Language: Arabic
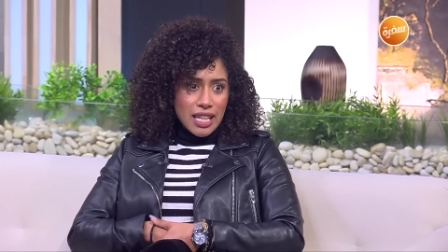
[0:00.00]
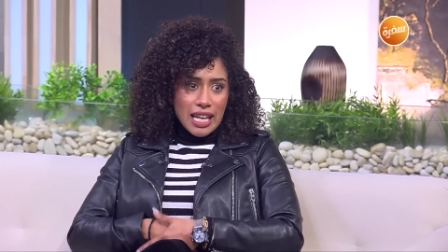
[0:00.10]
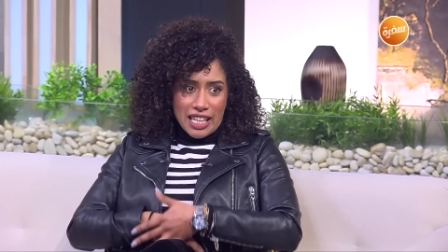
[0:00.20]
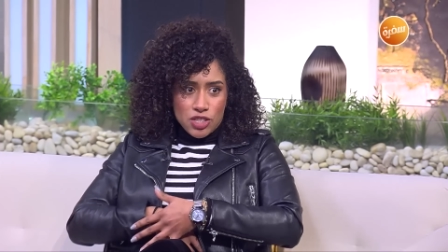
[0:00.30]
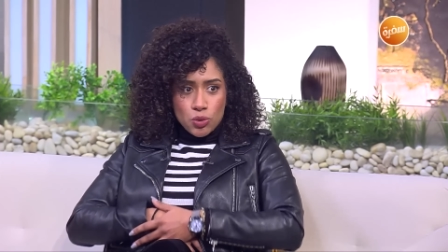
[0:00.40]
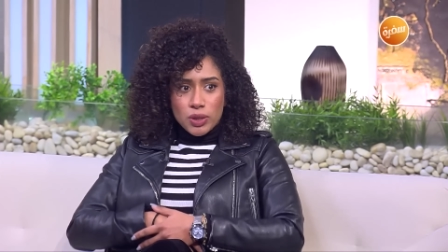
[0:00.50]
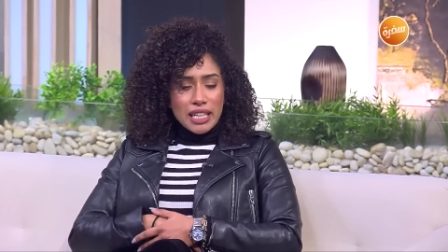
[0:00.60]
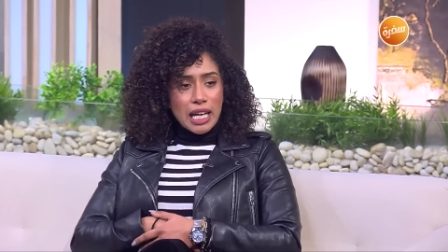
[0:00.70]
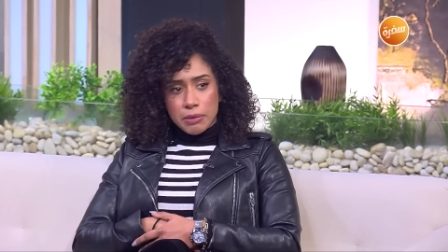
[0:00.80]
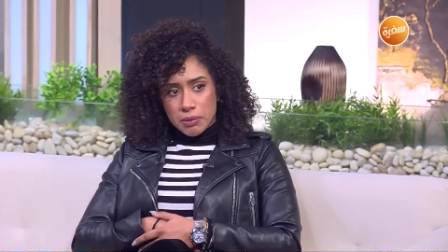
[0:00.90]
عندي دهون على
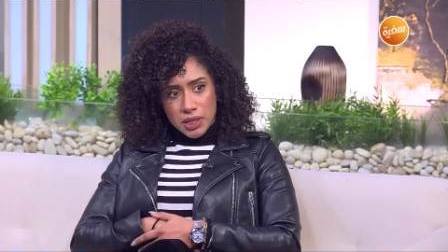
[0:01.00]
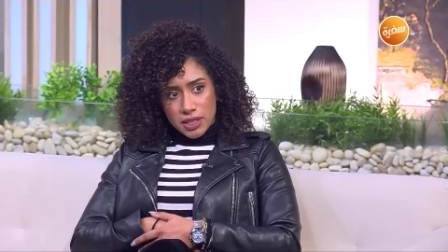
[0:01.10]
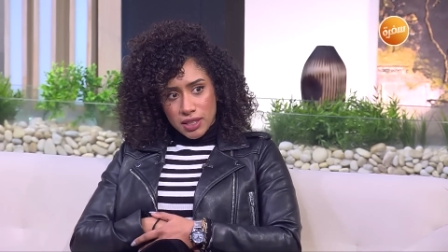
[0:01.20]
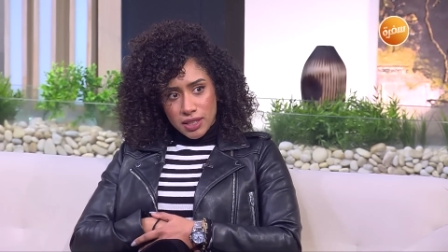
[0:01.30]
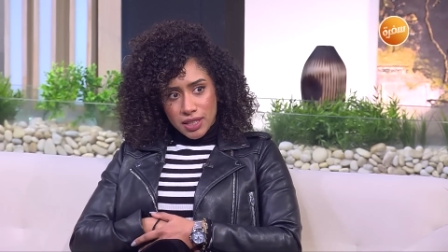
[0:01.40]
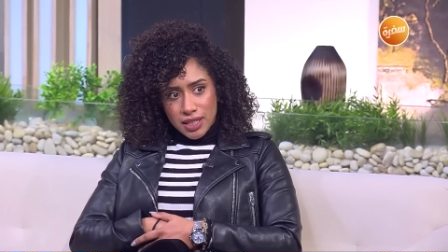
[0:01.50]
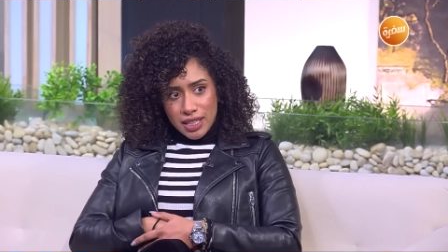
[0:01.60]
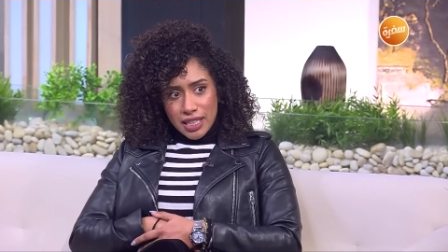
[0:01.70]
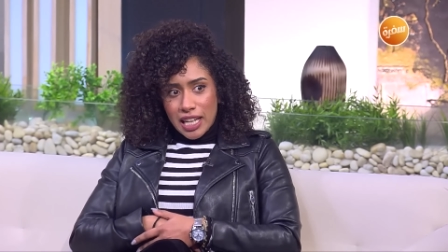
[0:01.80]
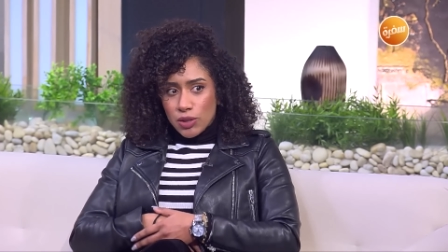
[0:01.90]
الكبد مثلا
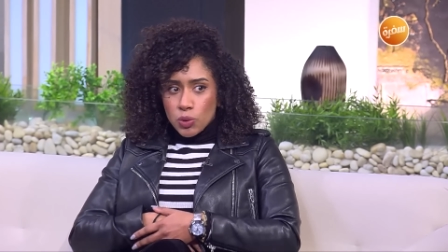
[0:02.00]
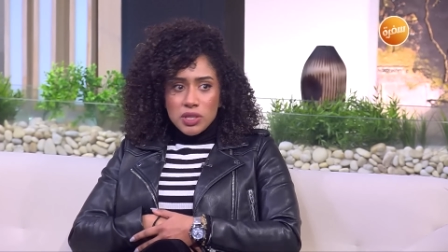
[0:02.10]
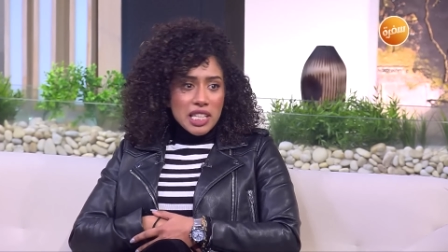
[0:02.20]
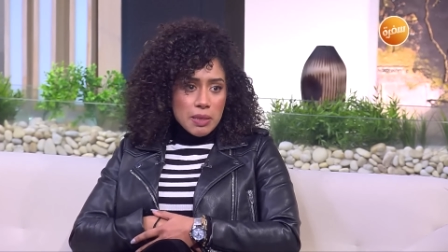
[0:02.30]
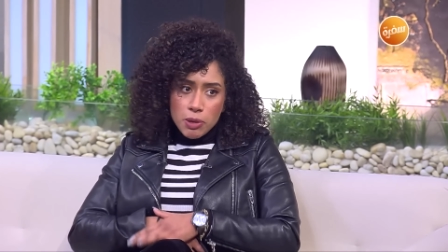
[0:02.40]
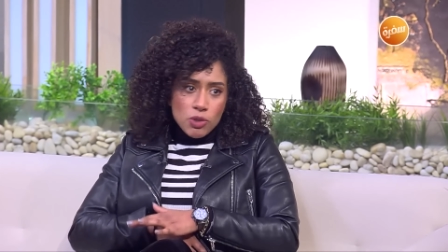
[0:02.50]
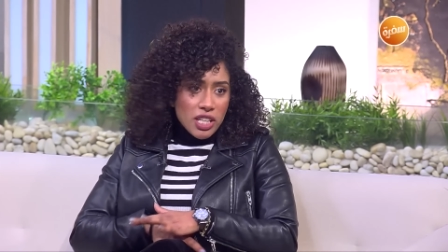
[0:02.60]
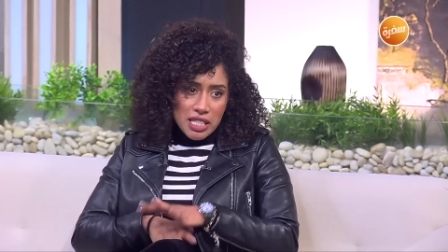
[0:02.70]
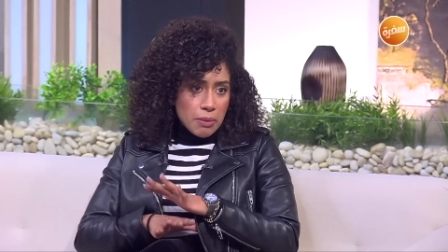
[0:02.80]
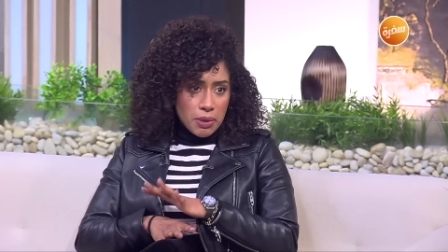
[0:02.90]
الدهون دي جسمي مش
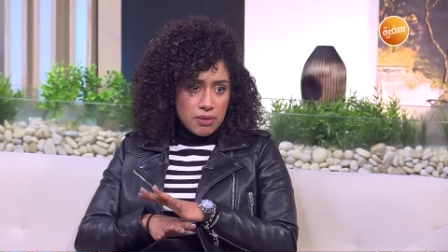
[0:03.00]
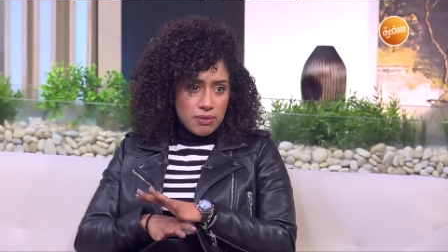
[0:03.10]
هيسيبها